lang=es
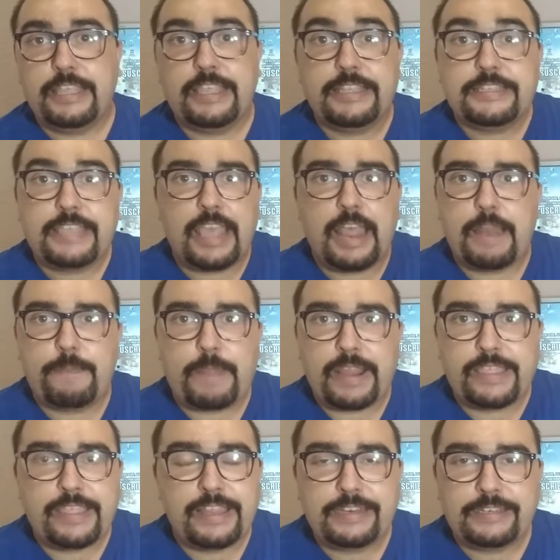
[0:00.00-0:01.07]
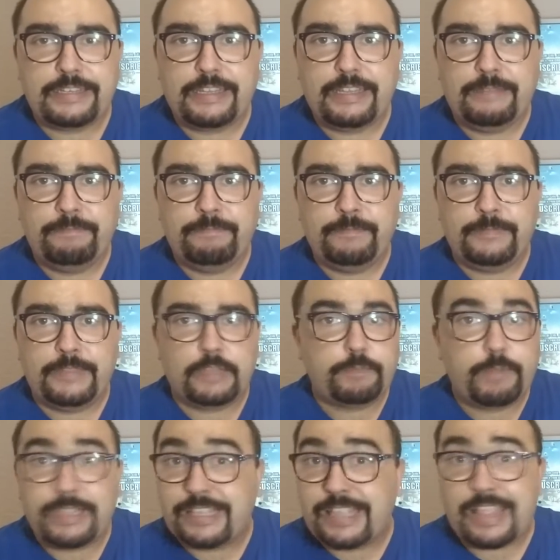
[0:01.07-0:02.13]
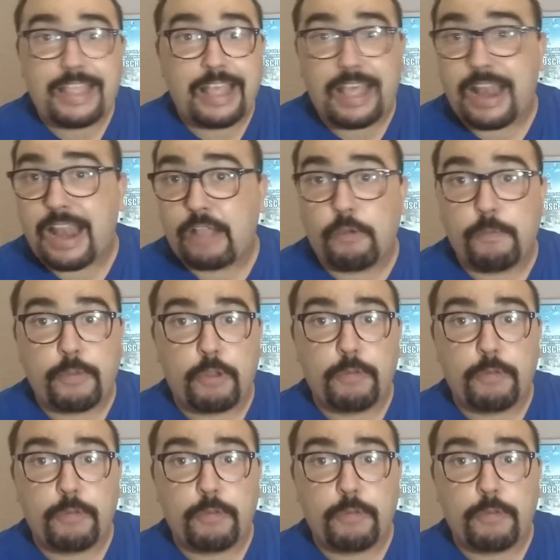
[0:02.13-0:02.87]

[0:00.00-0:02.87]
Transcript: Y es que al parecer, después de tanta la